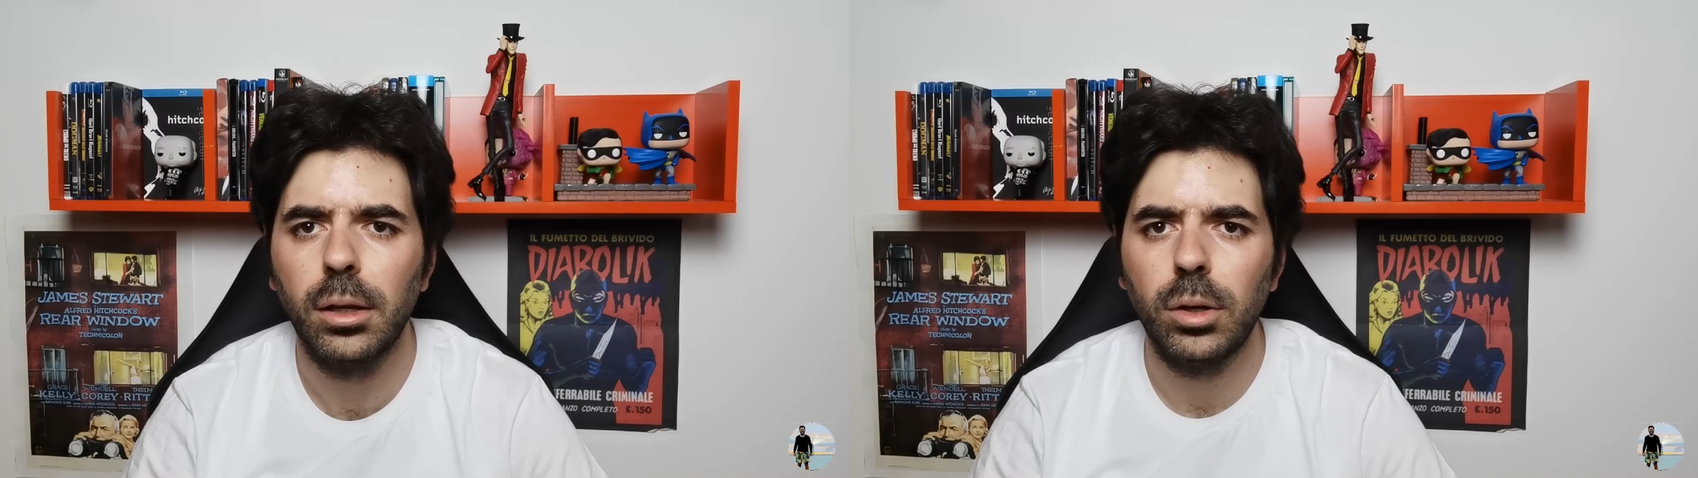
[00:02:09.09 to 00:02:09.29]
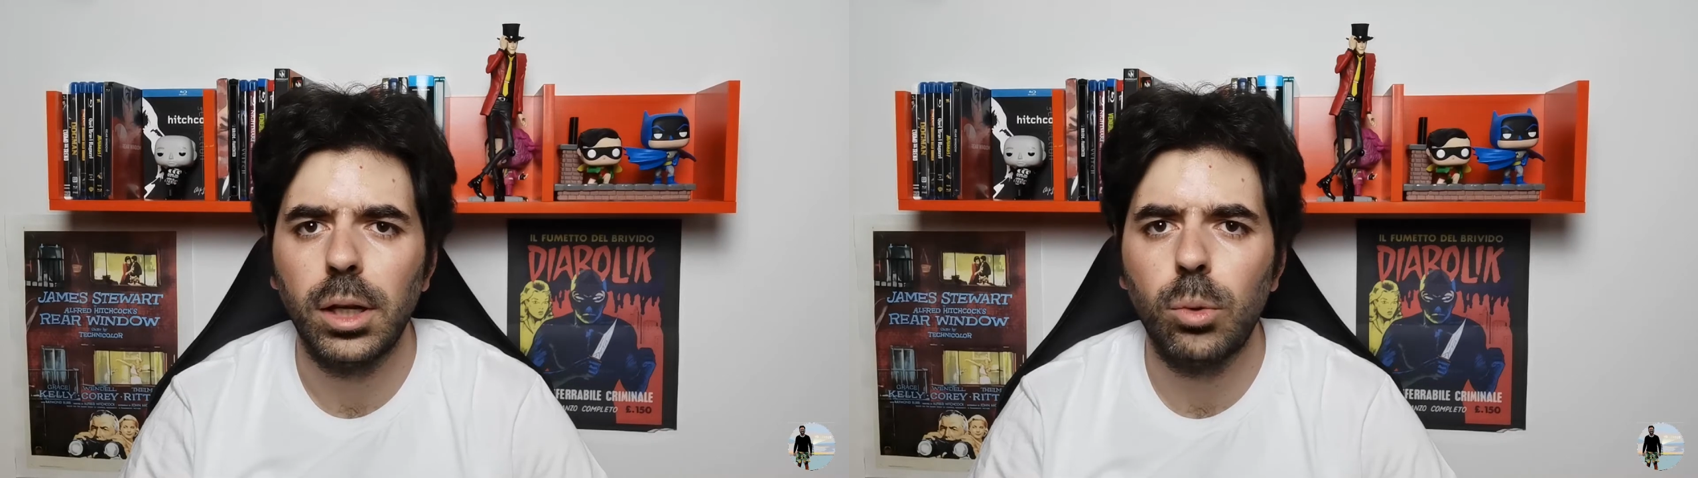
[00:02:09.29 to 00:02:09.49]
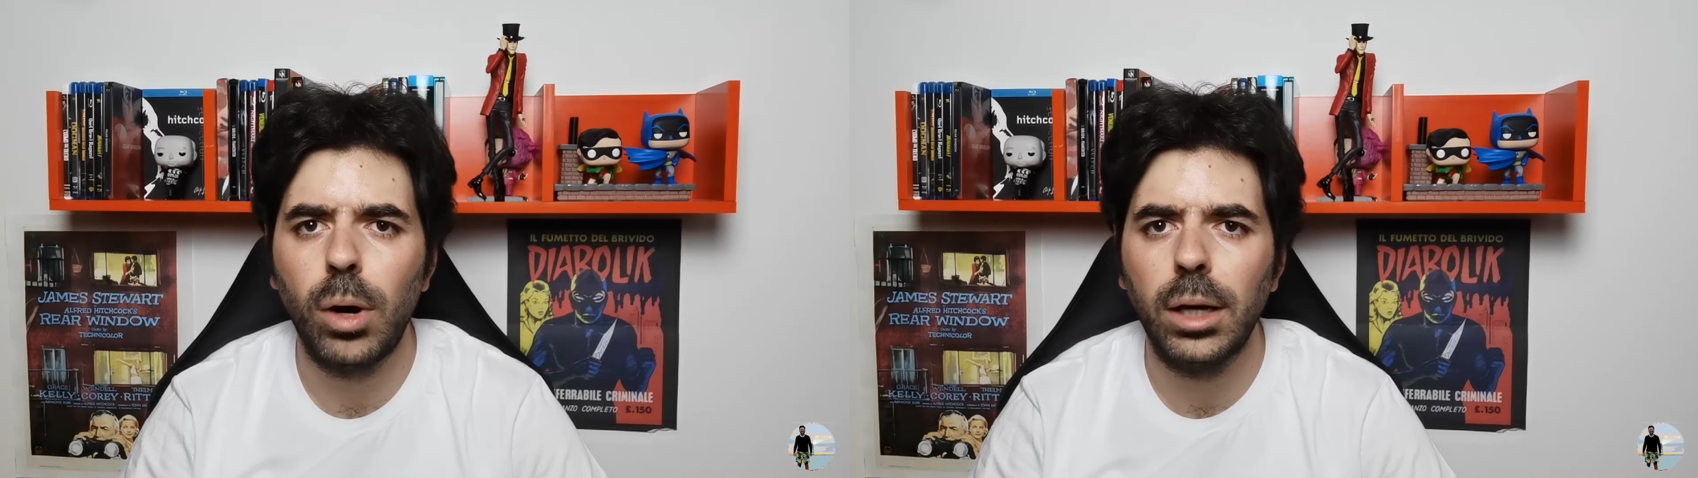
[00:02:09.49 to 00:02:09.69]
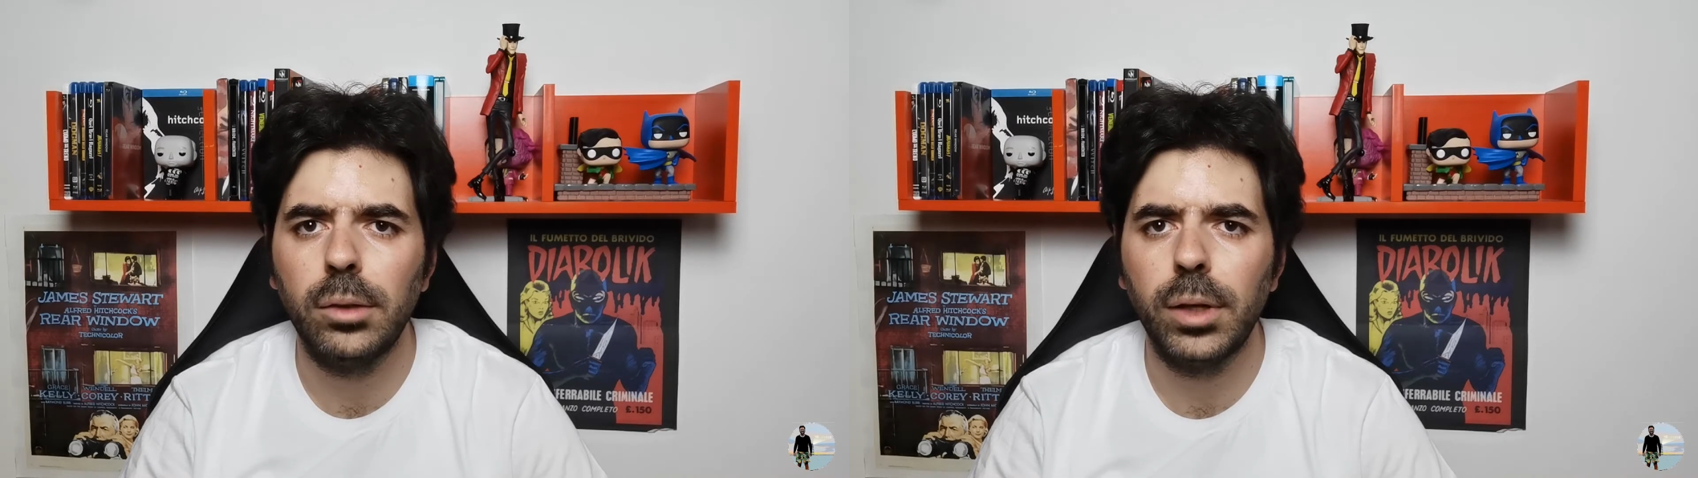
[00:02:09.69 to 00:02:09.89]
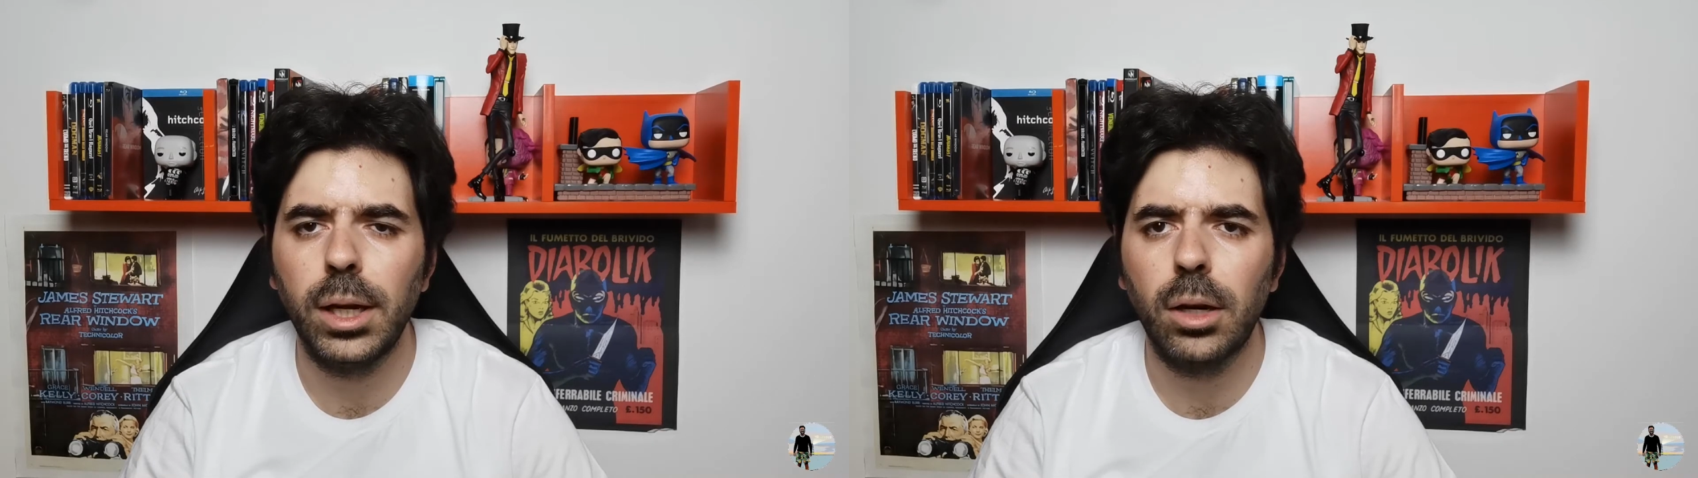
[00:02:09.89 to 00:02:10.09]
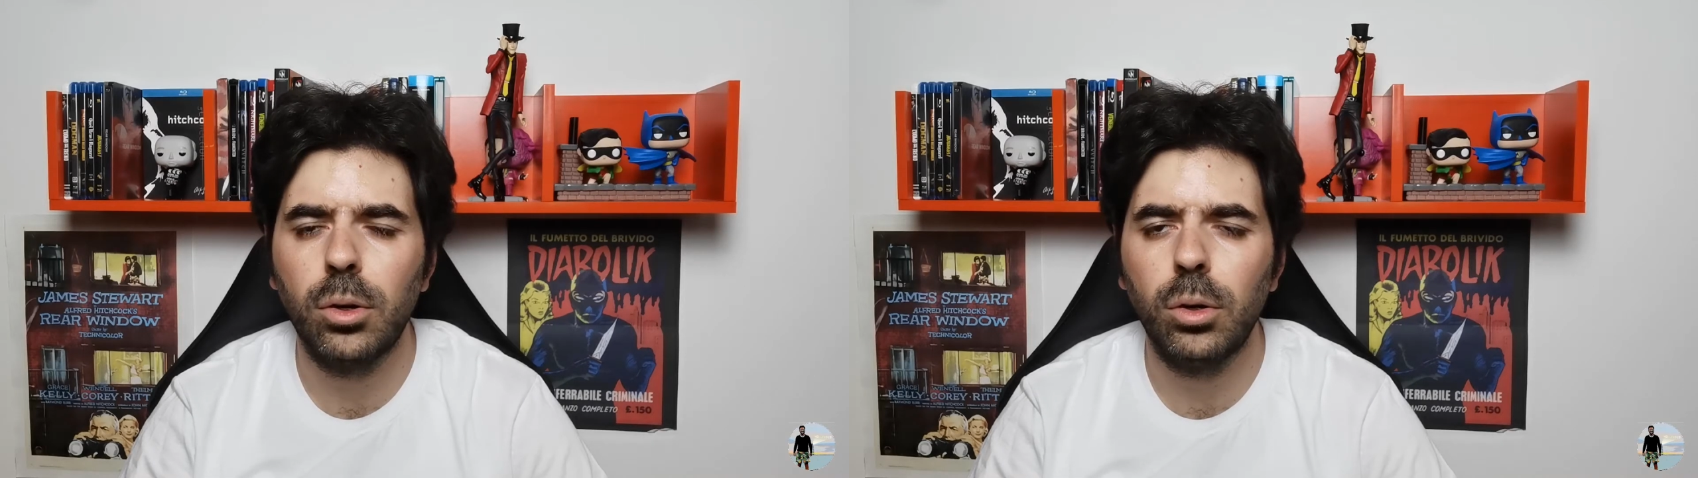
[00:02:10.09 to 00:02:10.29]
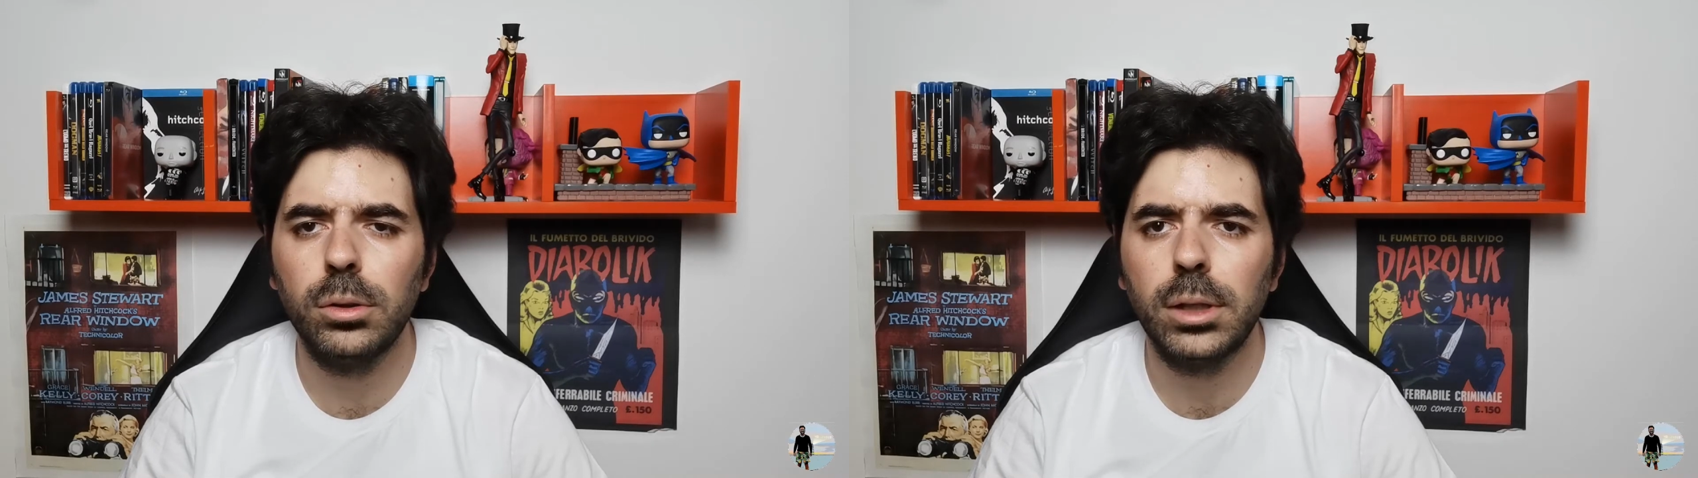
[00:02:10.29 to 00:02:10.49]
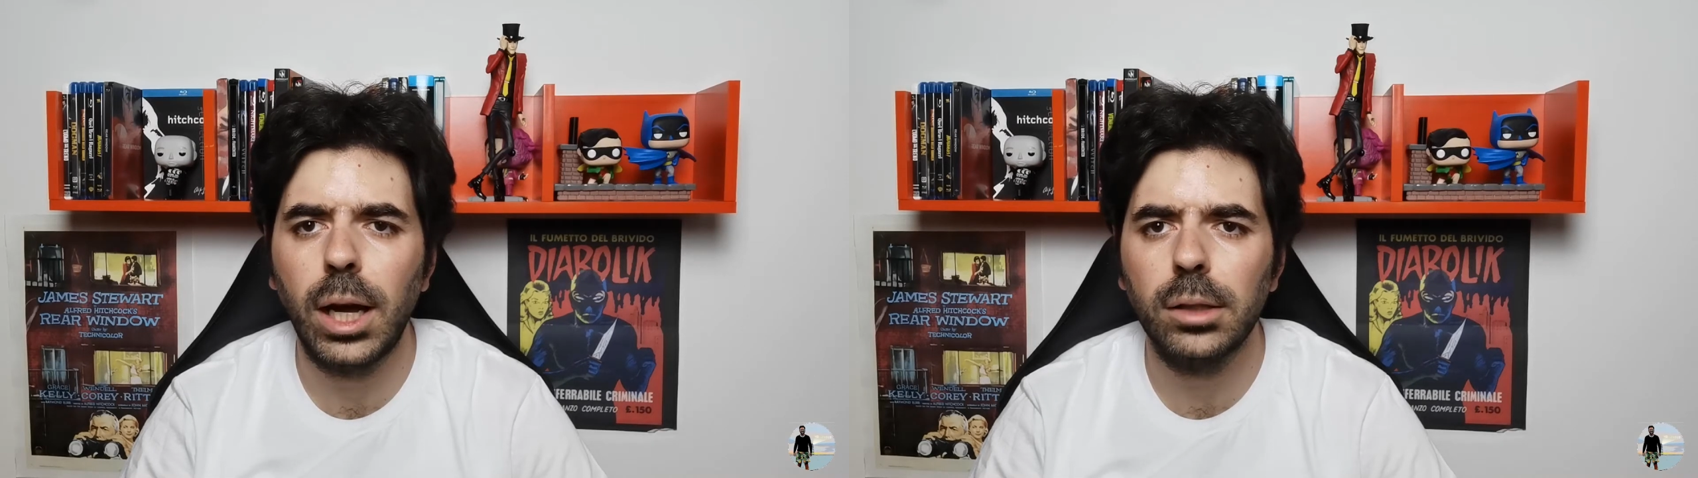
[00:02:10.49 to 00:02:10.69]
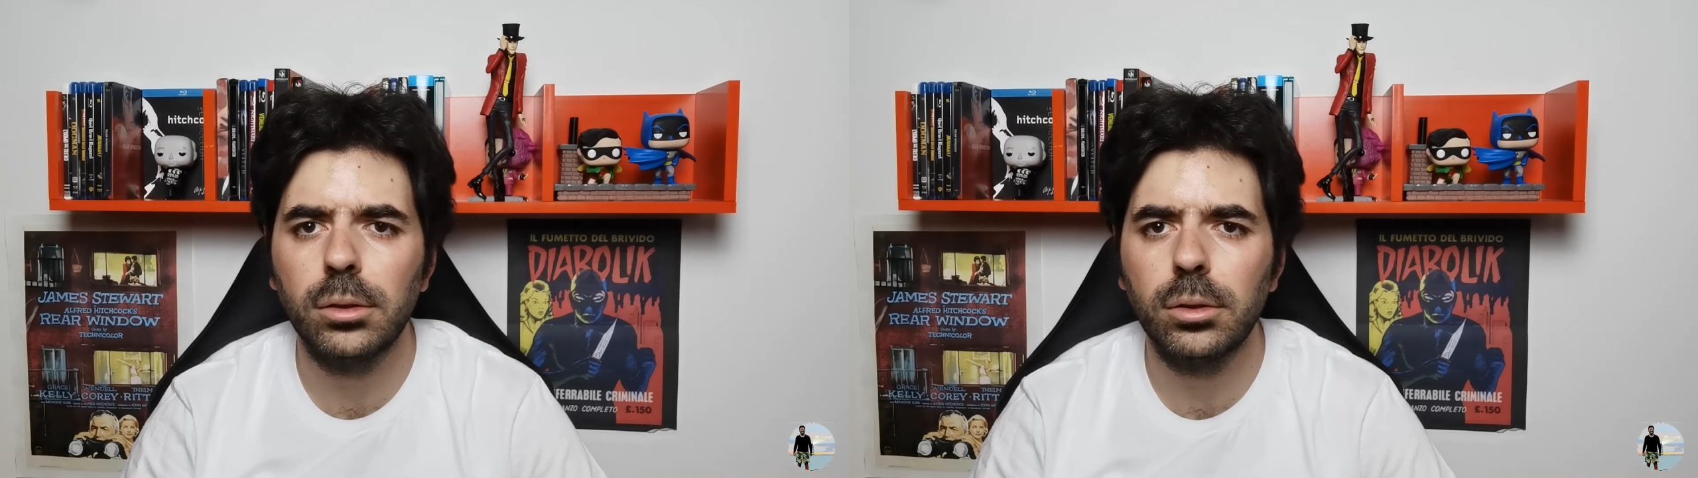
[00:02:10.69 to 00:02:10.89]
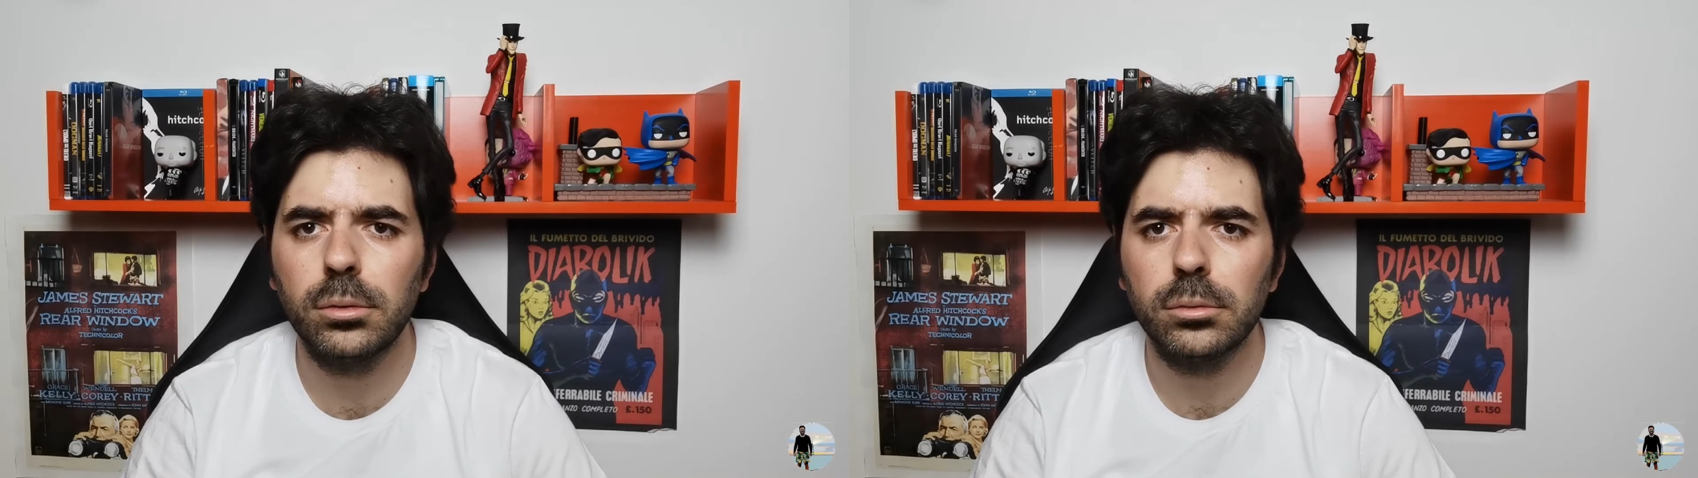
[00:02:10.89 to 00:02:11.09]
con le quali viene a
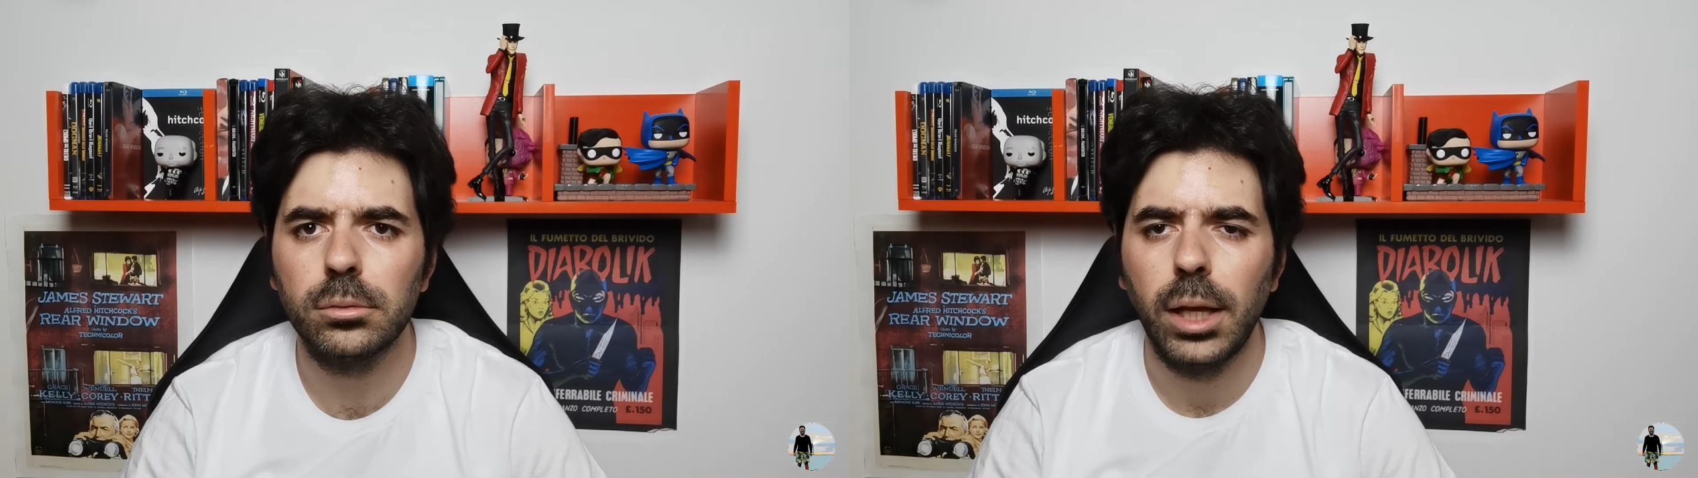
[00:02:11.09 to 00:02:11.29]
contatto,